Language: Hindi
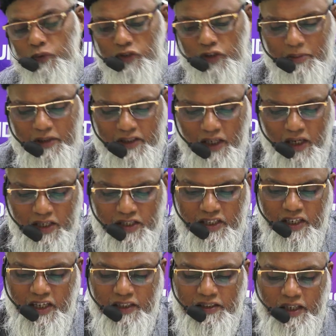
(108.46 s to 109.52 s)
उसी में तलाश
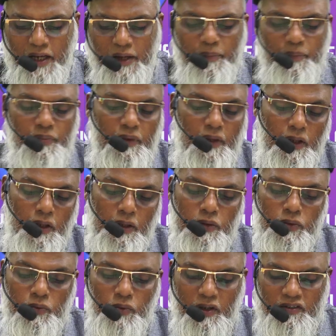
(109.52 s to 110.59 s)
किया जाए
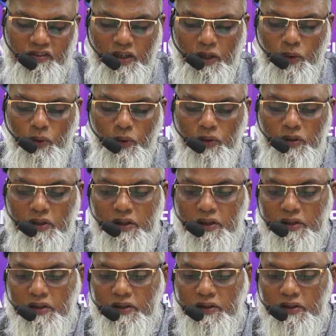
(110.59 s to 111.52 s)
तो अक्सर लोग